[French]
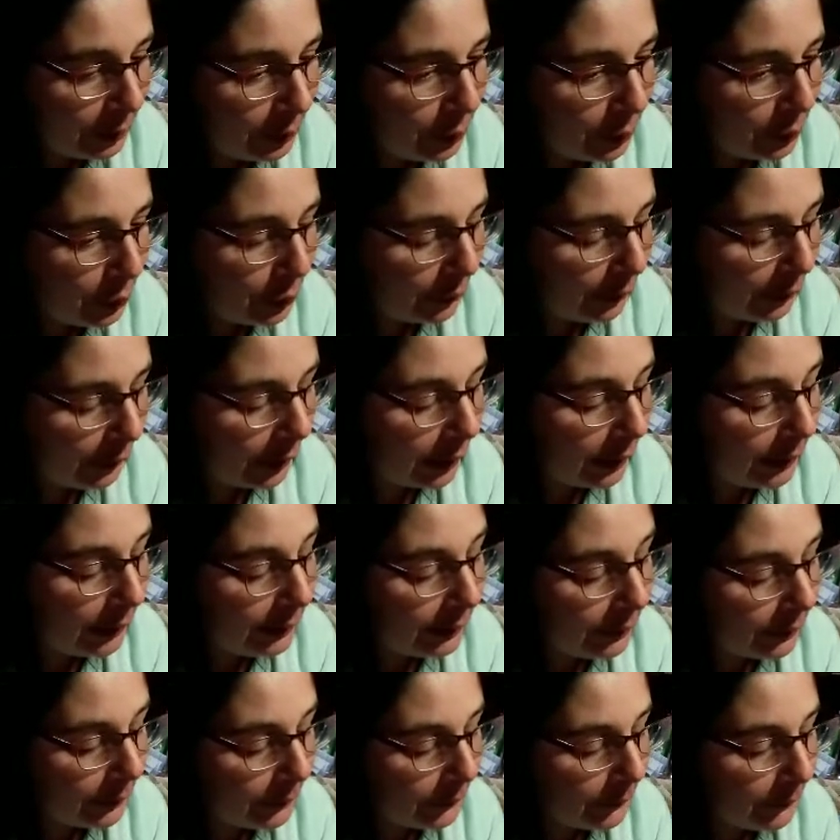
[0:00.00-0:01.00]
je vais devoir
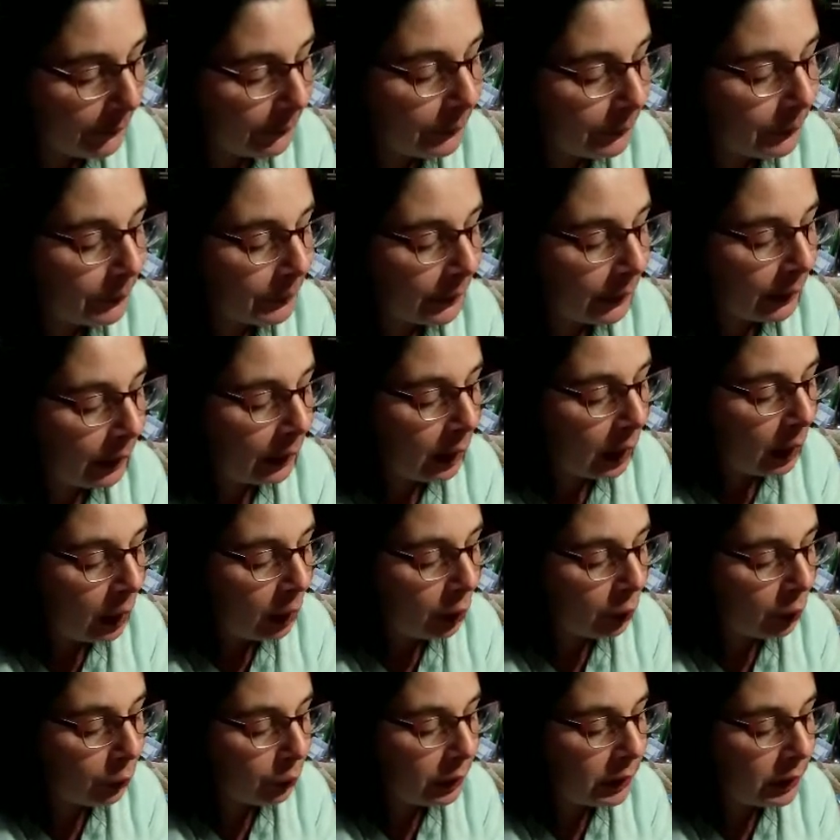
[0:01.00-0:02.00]
aller.
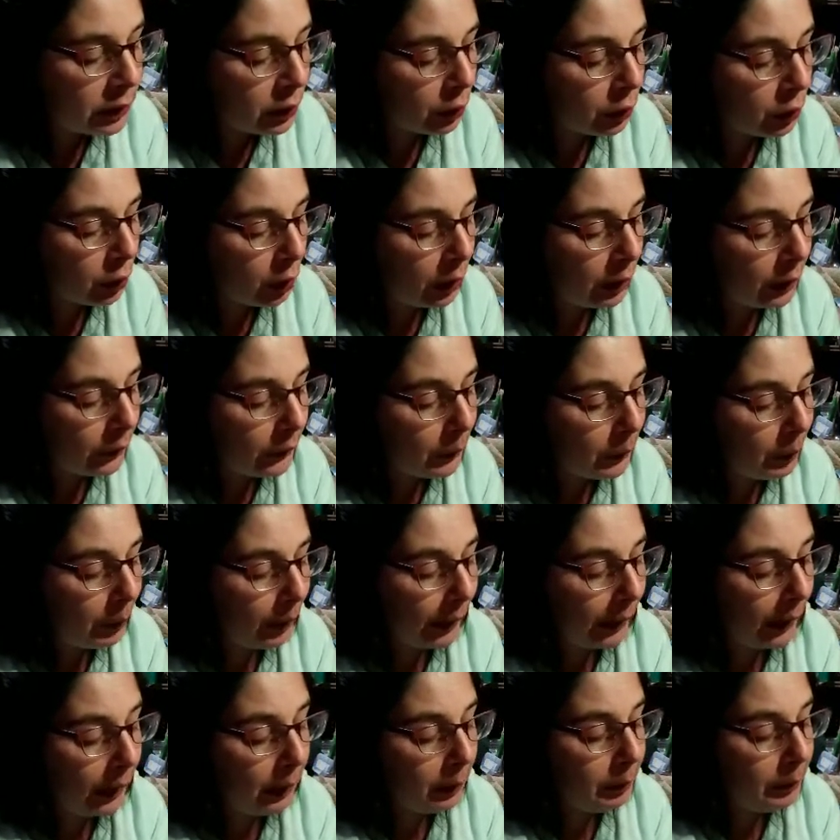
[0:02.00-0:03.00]
Ensuite, j'ai encore un
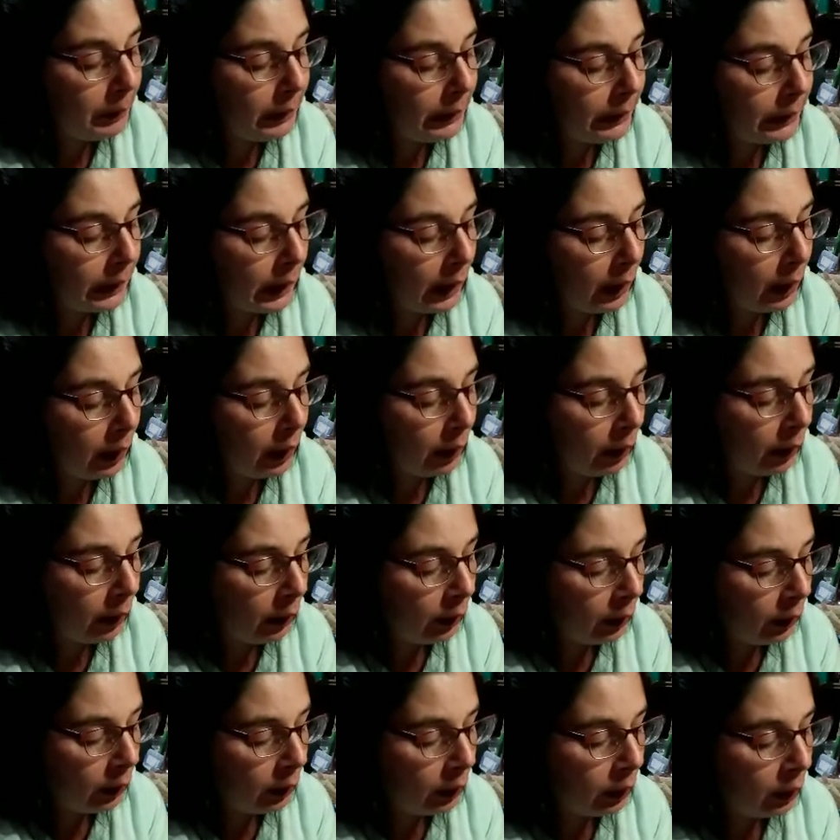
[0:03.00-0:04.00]
spray Mika
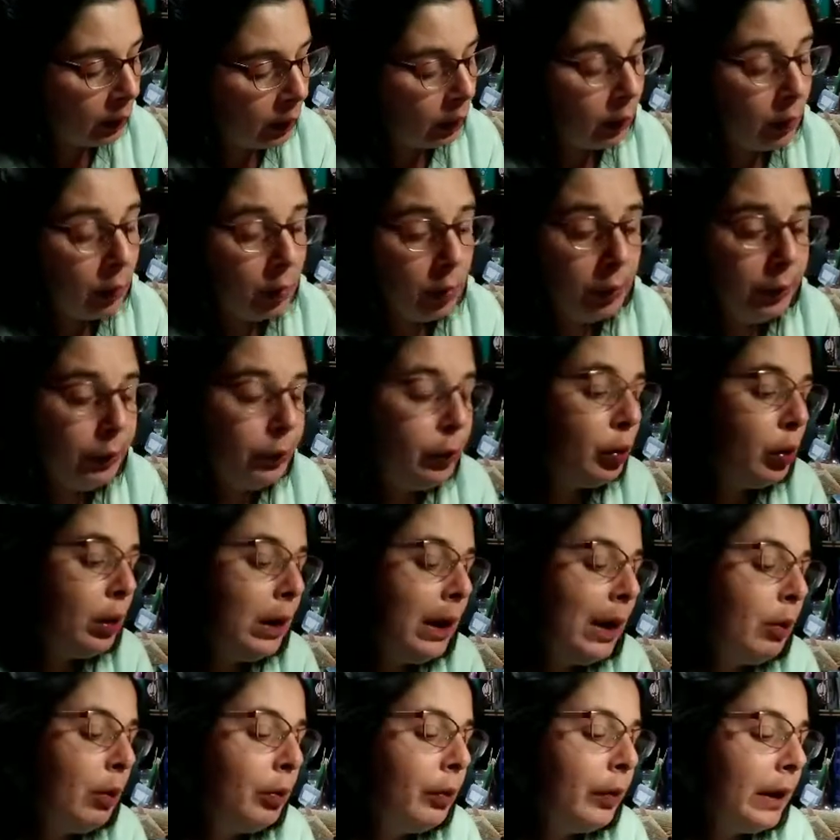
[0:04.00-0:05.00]
euh,
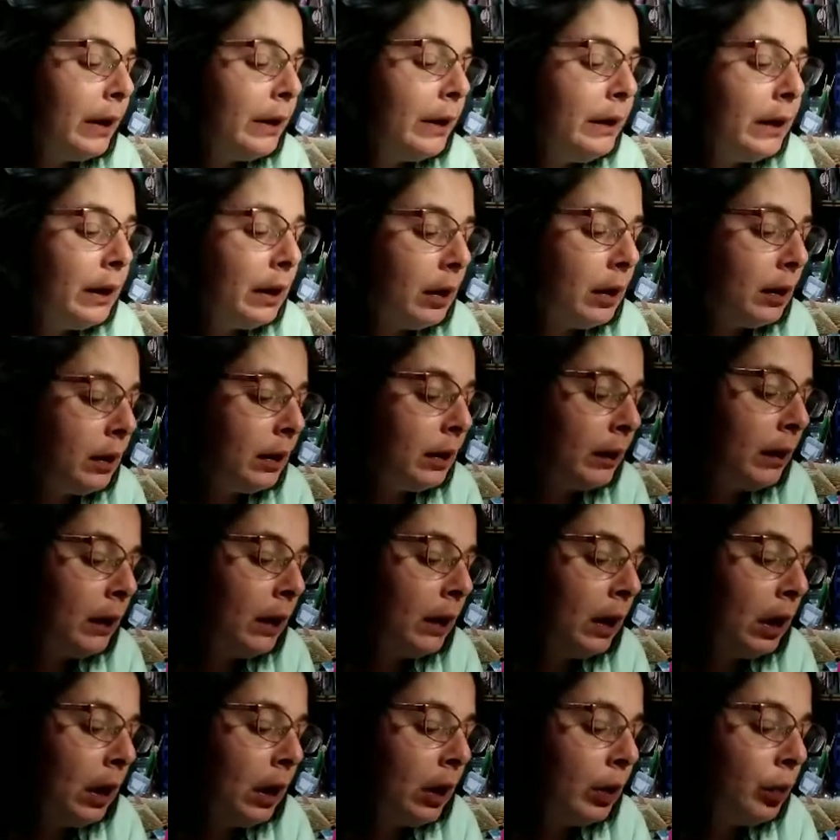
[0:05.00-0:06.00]
violet, on va dire.
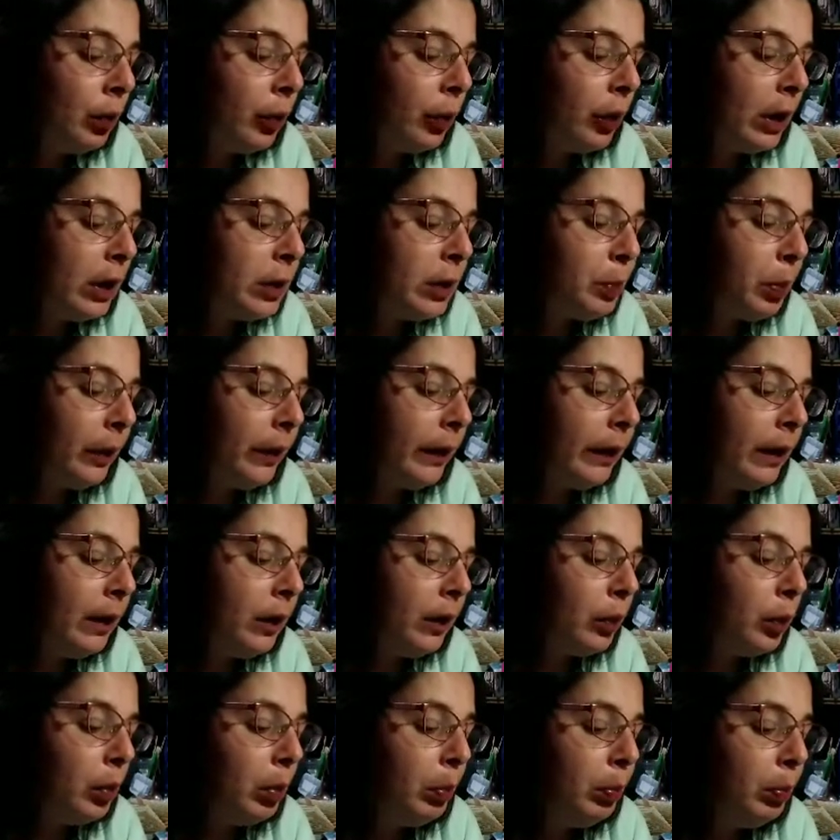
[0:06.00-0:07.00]
Donc ça je pense
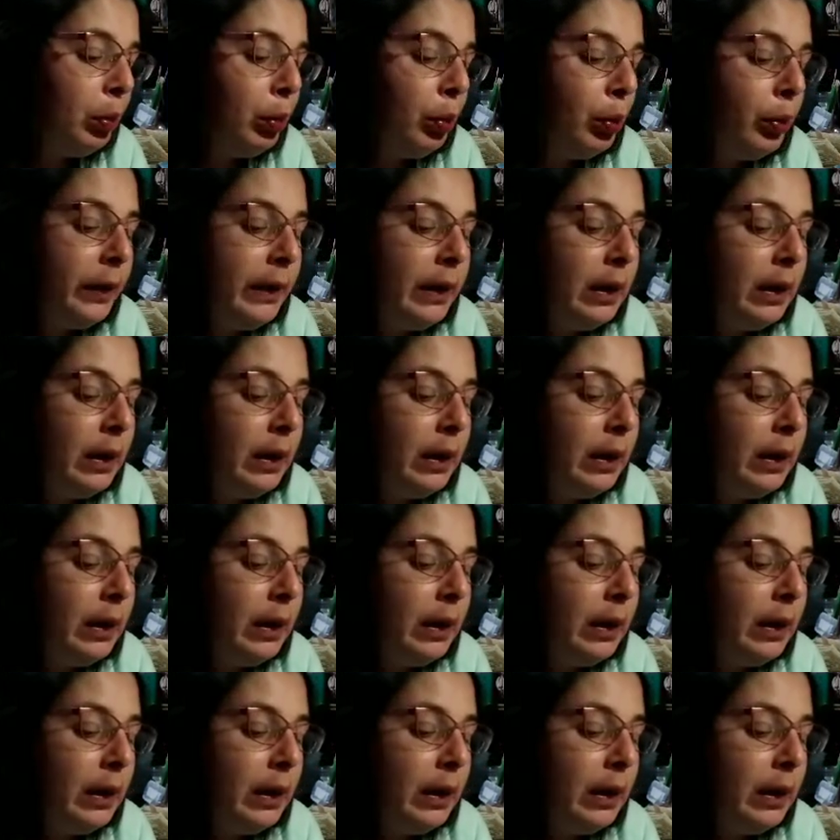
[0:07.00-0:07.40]
qu'ils sont plus